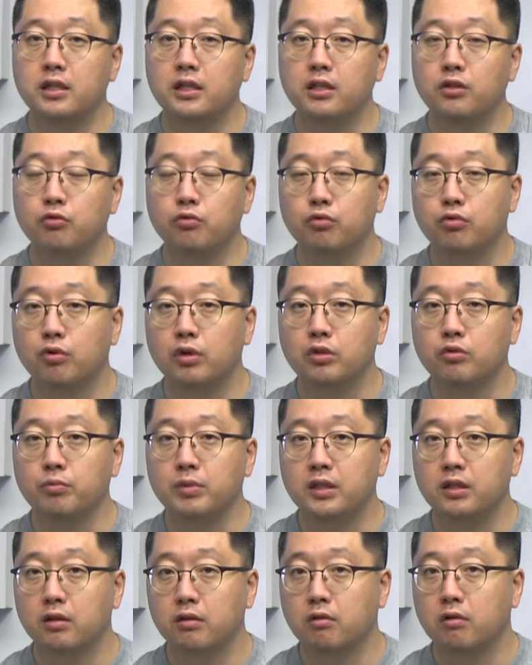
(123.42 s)
이 요소가 좀
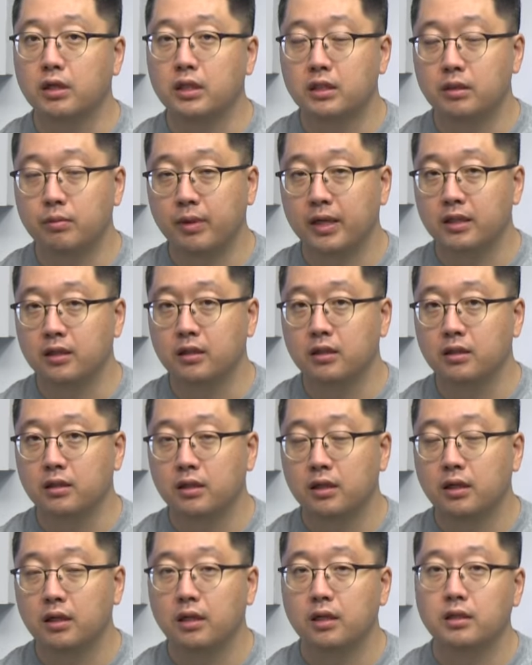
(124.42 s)
있을 것 같지만은
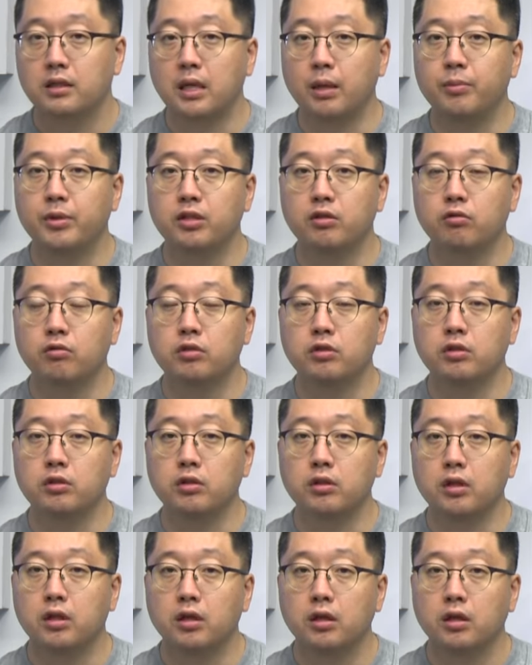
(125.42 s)
재밌는 것은
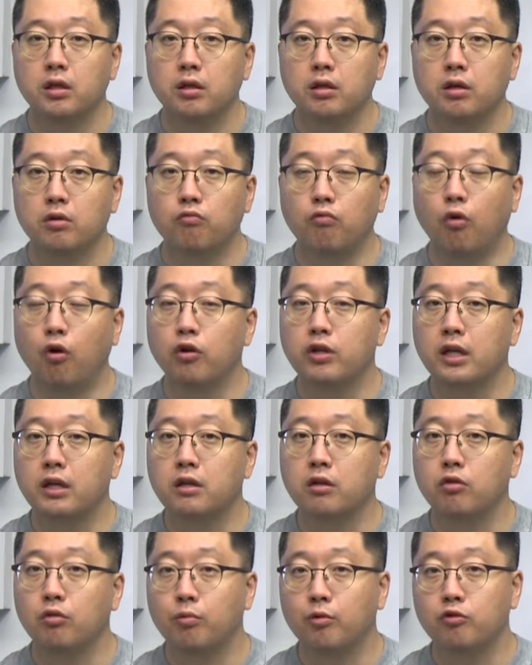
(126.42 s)
워낙
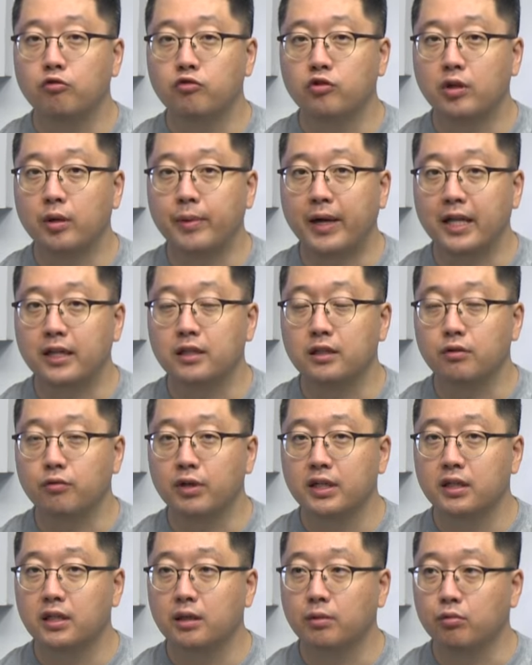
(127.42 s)
글로벌 유저가 많은
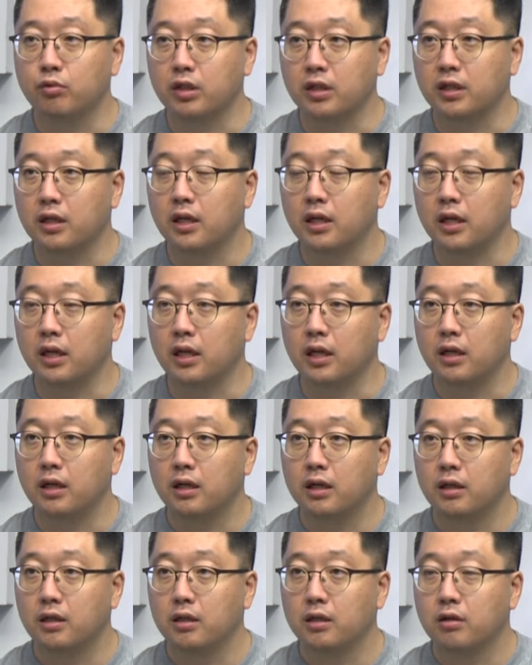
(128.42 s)
회사다 보니까 네.
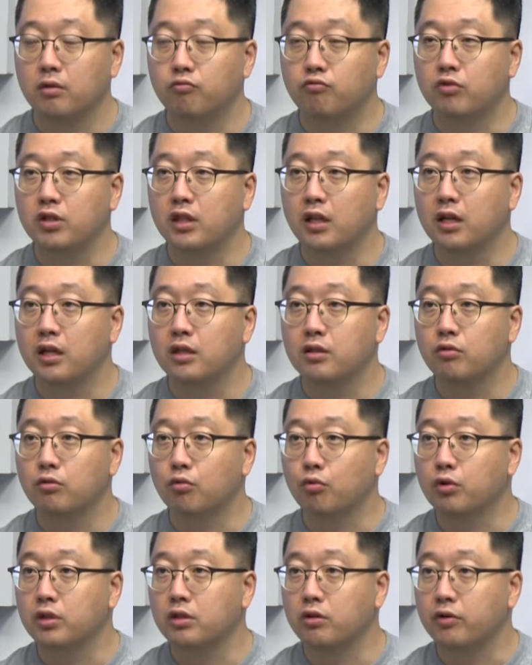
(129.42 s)
우리나라에서
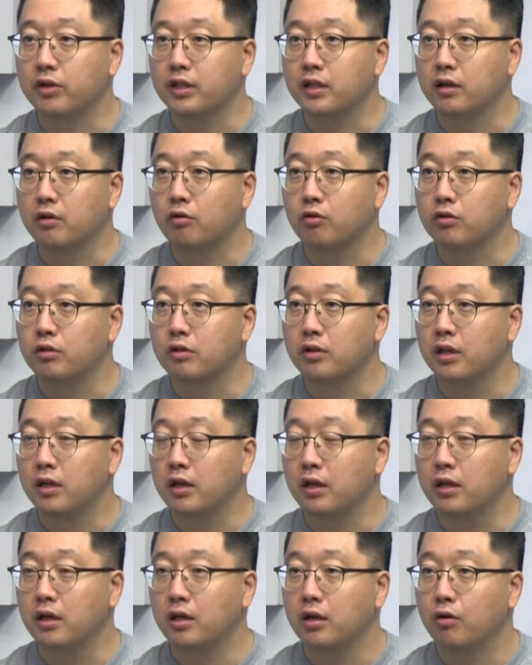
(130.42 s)
노이즈가 굉장히
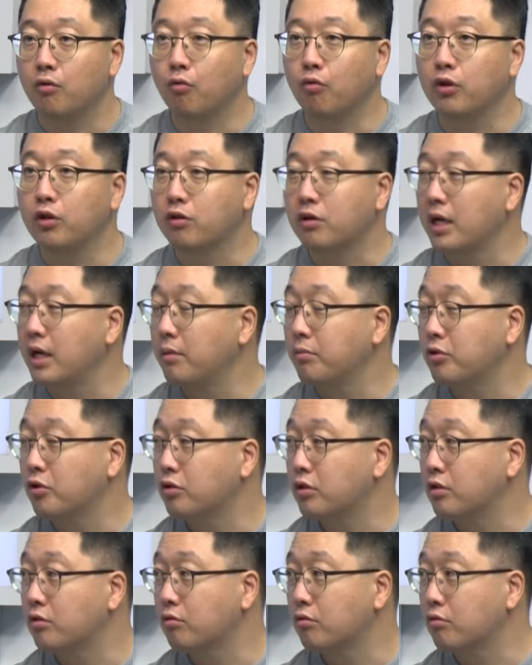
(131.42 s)
컸는데 오히려 게임
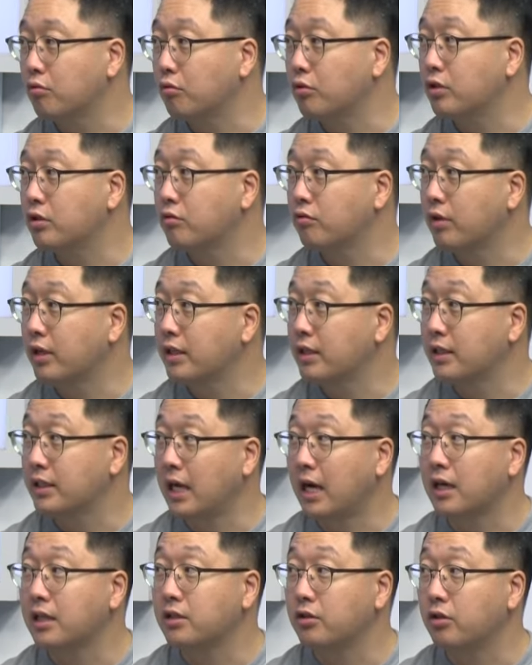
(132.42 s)
전체적으로 노이즈는 굉장히
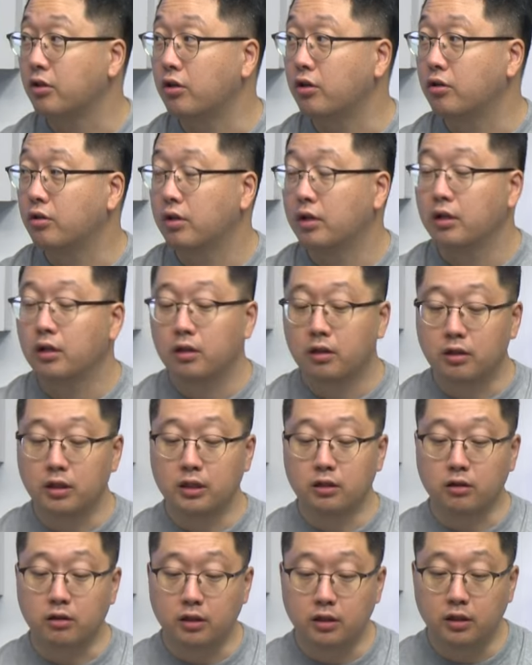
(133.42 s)
작았어요. 어.
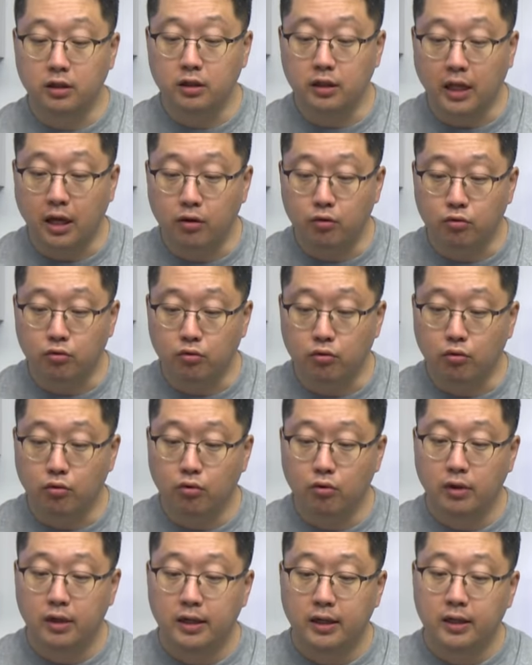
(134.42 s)
그래서 그
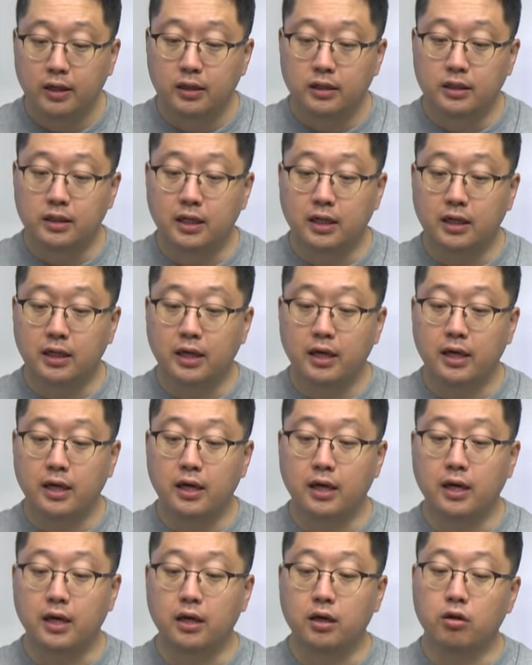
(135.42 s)
내용으로
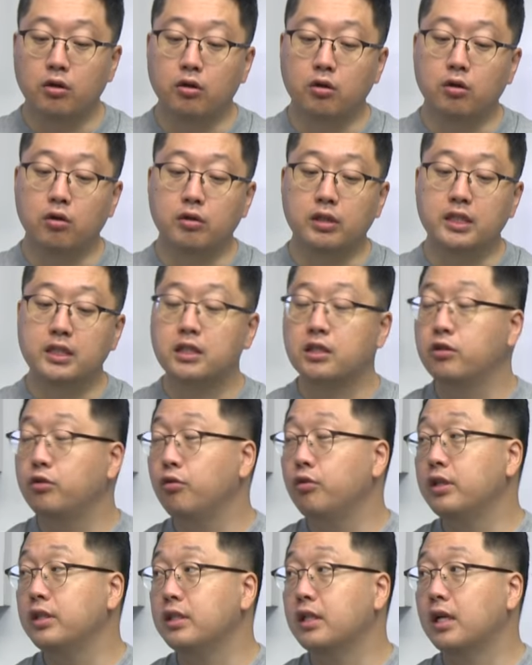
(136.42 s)
시장에 어, 리스크
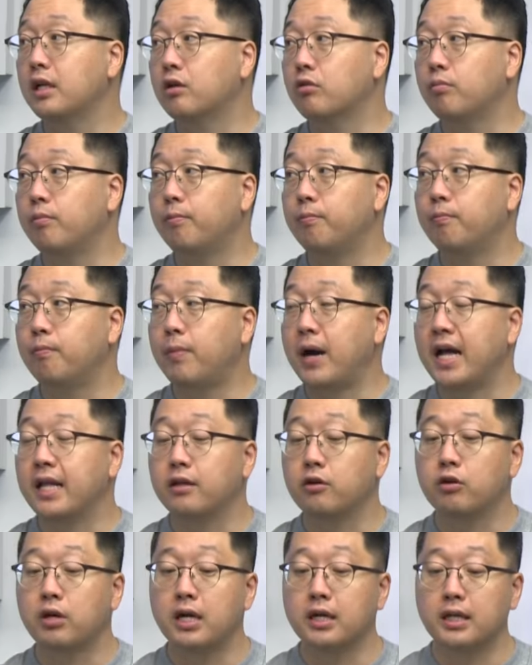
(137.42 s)
요인이다라고
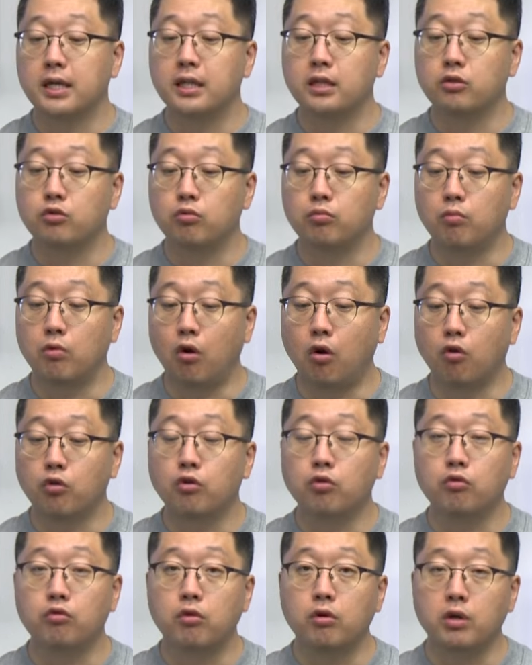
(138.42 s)
반영하기에는 좀
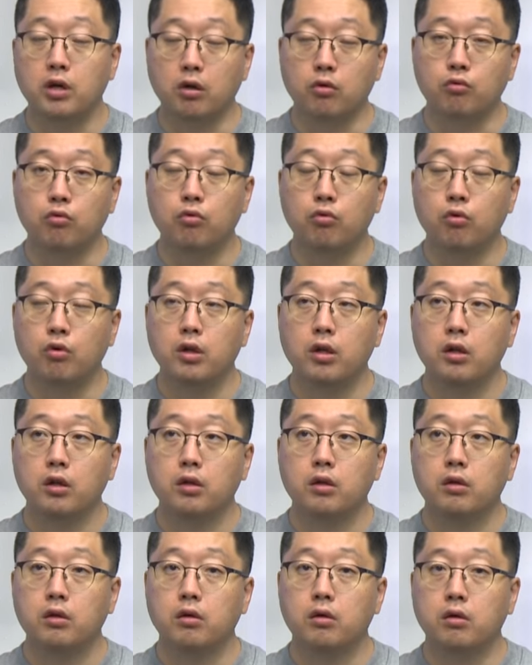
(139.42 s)
어려울 것 같고
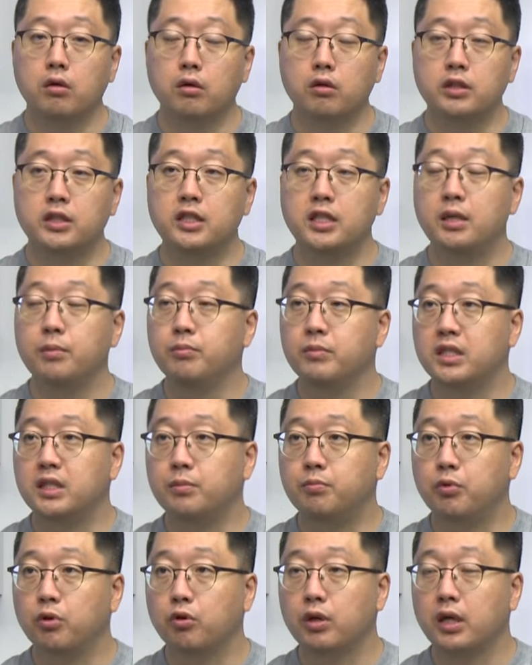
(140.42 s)
어, 스팀
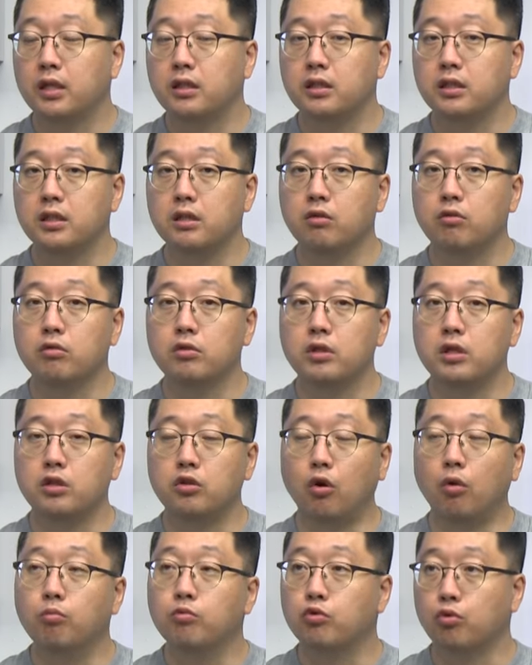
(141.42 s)
지표라든지 이런 것들이
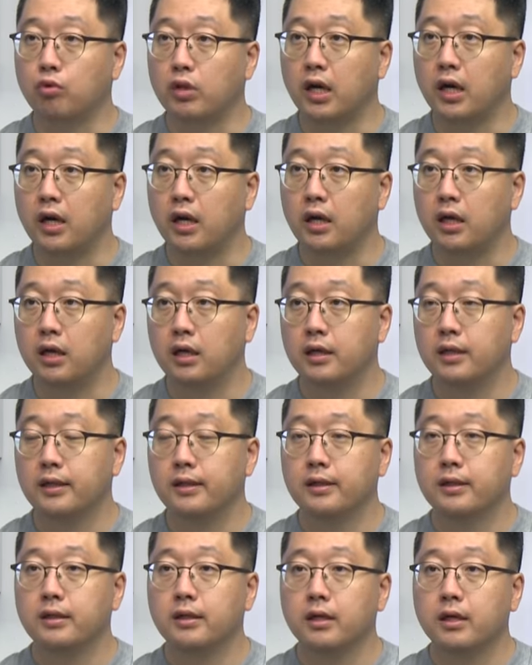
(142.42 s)
너무 좋다.
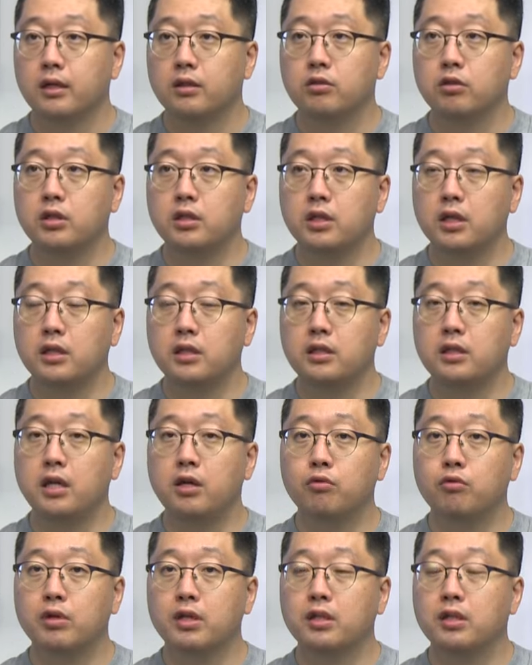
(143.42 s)
음. 그래서 이제 이
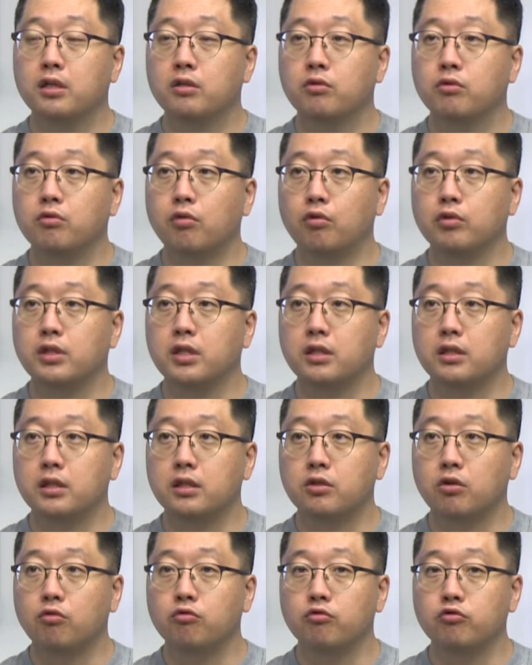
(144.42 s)
내용에 대해서도 어제 이제
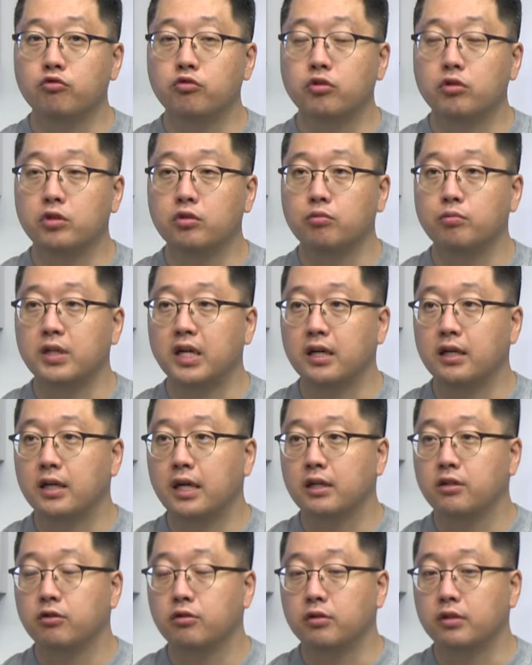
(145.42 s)
정우윤 수석이 좀 얘기를
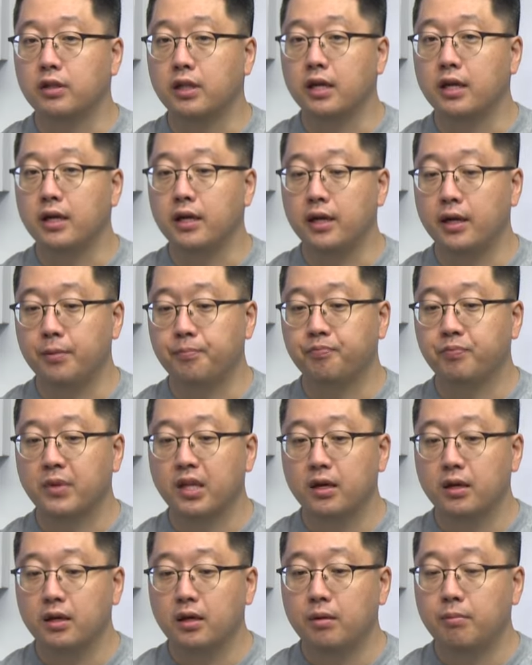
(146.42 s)
하셨는데
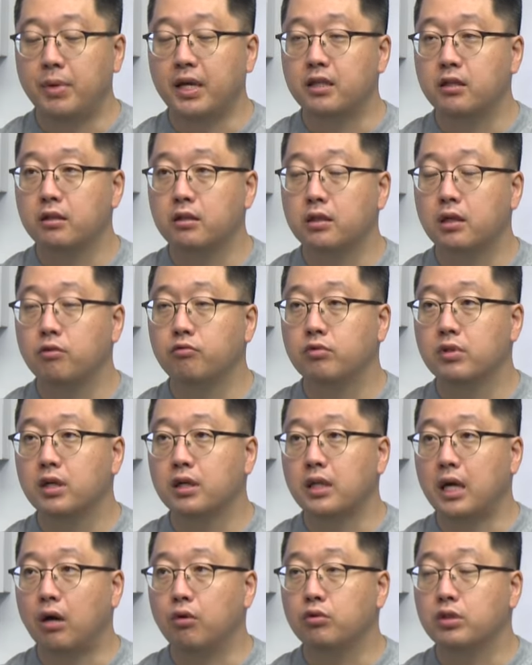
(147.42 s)
배틀그라운드가
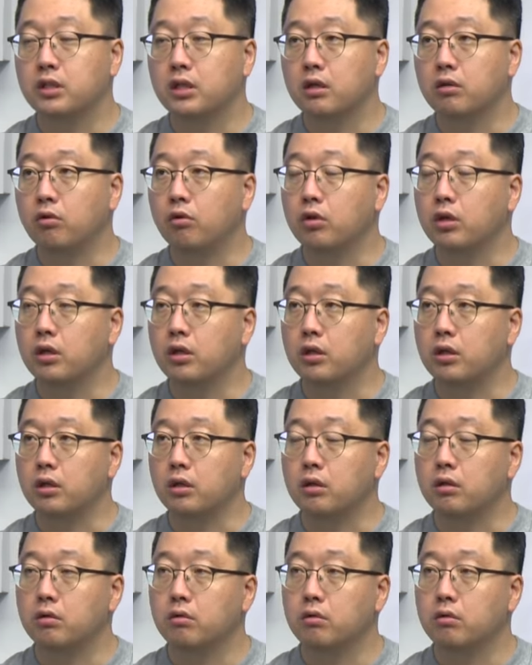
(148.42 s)
나온 지가 거의